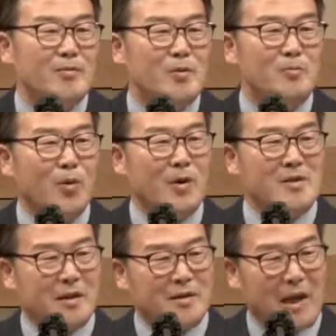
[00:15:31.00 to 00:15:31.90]
좀
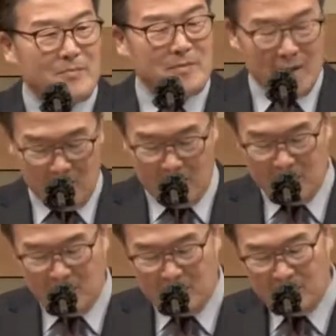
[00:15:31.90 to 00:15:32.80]
목회자가 담대해야
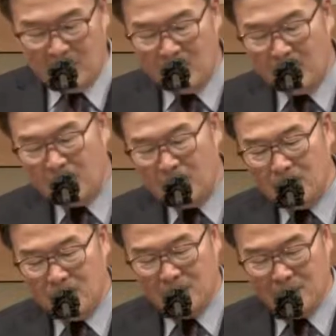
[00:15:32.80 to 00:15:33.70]
되는데,
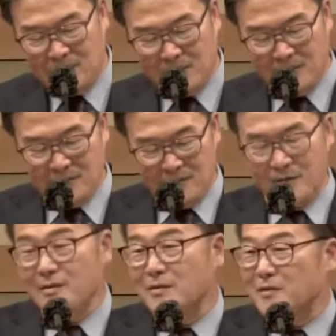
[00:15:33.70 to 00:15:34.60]

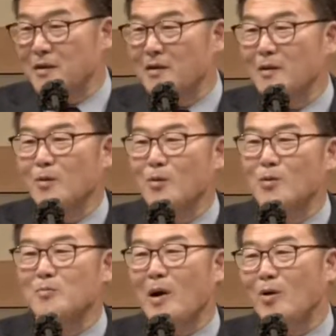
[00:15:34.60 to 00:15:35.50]
그러다가
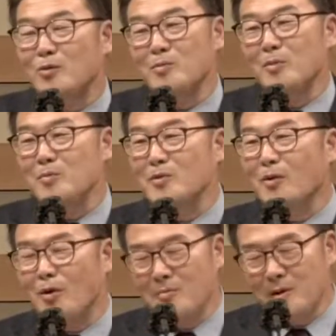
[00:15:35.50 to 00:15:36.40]
오늘 바울을 보면서
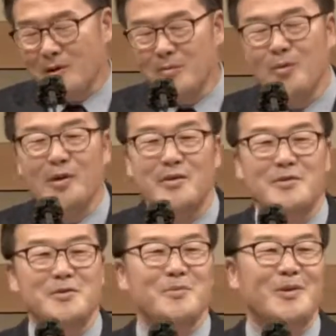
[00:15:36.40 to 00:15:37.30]
얼마나
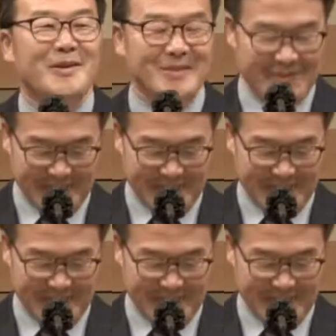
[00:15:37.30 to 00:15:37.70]
행복했는지 몰라요.